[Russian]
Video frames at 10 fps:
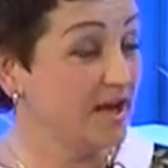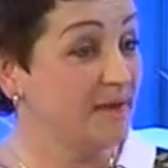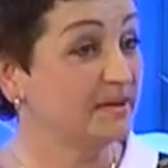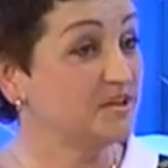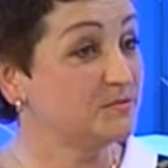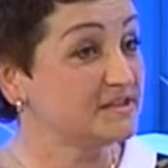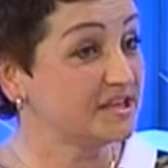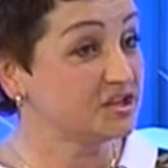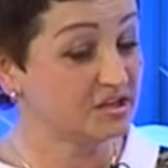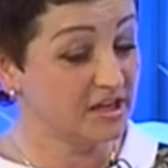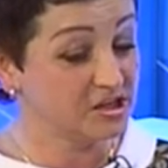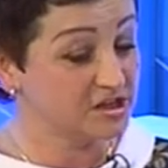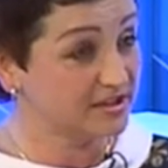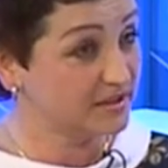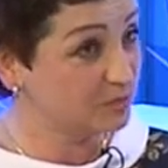Поэтому массаж даже
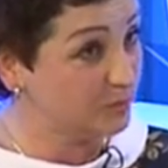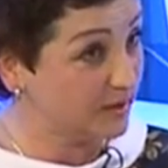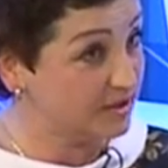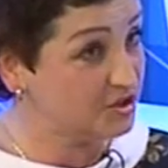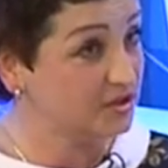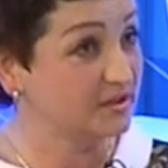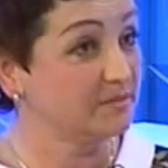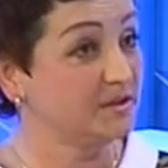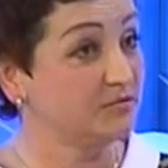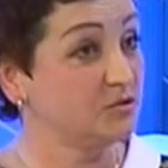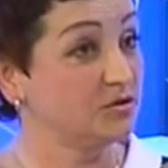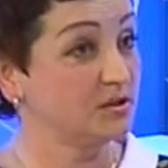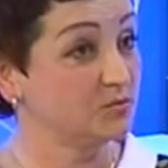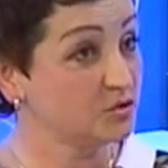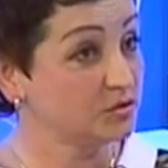одного пальчика приведет к
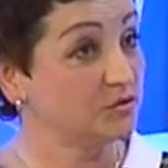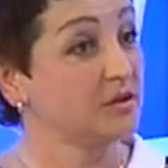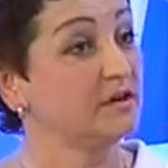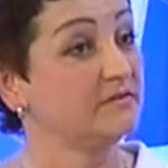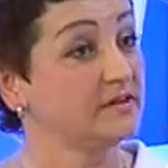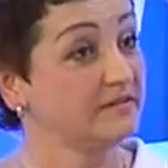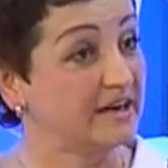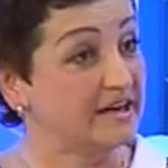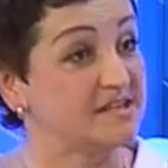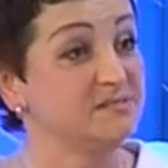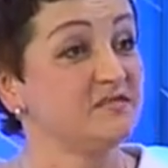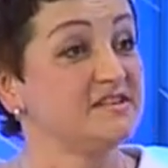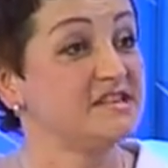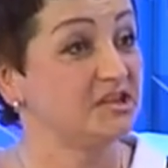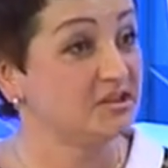тому, что в организме
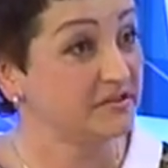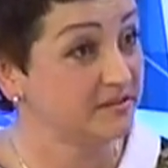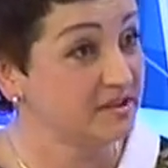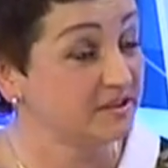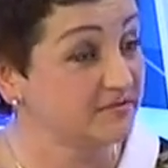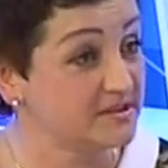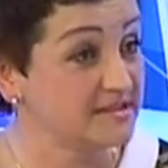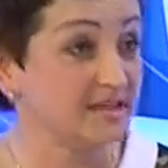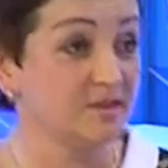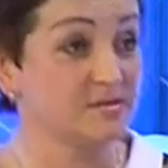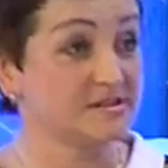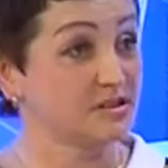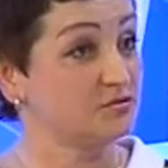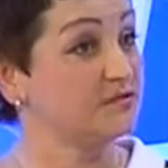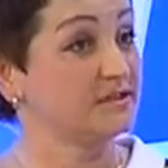возникнет эффект равносильный
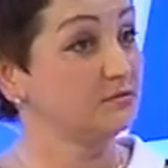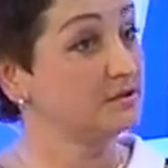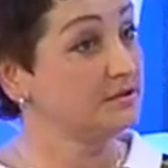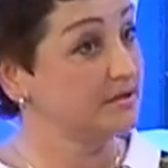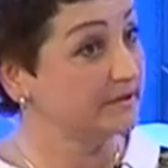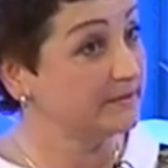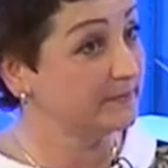массажу всего тела.